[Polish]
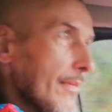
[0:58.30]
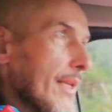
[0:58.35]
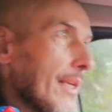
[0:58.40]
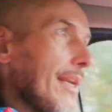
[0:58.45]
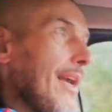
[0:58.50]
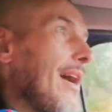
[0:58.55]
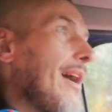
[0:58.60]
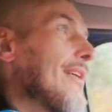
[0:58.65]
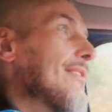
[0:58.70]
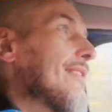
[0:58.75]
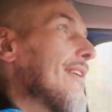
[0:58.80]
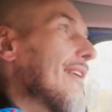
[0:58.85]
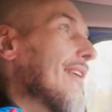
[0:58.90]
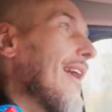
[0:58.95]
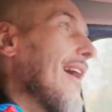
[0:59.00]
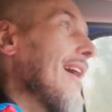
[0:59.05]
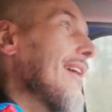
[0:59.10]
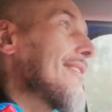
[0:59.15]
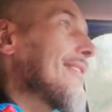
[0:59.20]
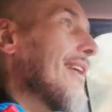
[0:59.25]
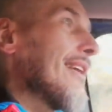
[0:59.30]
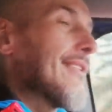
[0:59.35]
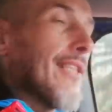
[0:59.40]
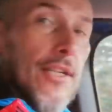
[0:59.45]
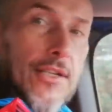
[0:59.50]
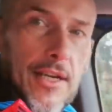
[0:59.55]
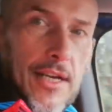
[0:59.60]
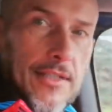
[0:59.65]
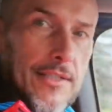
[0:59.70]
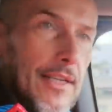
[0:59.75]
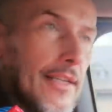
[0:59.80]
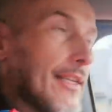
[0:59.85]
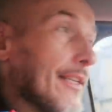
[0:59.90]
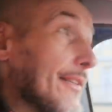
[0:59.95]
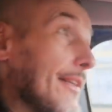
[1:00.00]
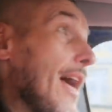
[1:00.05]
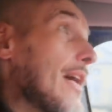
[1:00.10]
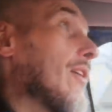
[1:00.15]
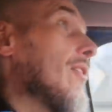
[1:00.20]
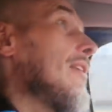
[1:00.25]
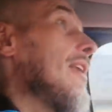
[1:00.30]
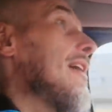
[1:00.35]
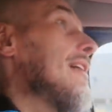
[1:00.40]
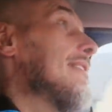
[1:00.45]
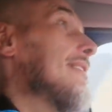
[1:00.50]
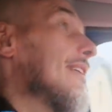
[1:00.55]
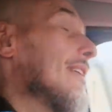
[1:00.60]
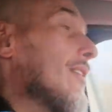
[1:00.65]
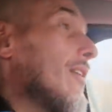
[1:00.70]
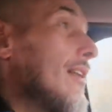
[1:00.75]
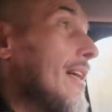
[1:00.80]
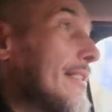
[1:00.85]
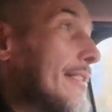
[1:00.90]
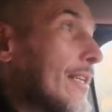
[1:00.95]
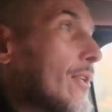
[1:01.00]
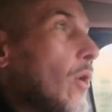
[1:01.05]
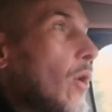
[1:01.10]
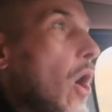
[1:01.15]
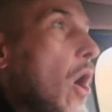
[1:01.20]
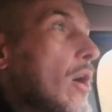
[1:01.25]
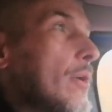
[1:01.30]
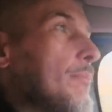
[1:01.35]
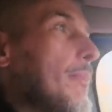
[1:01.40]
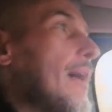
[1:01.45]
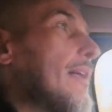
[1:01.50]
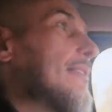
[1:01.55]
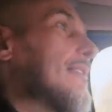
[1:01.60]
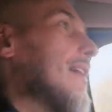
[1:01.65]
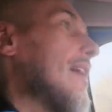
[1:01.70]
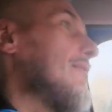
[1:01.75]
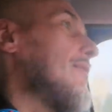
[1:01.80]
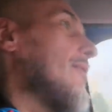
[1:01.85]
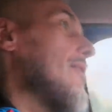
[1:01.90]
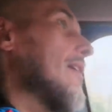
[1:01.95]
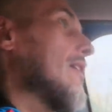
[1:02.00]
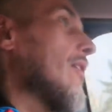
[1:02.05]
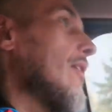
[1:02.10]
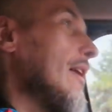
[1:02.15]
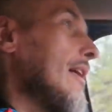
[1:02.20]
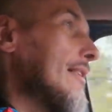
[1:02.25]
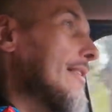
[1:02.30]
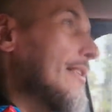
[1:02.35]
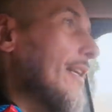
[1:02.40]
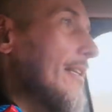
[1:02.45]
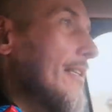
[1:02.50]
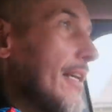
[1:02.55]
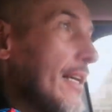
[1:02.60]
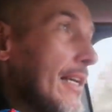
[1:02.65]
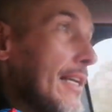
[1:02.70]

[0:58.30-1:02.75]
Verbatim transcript: Jasiek, Jasiek, też Jasiek. Na kolację, kolację, kolor. Matka woła kolacja.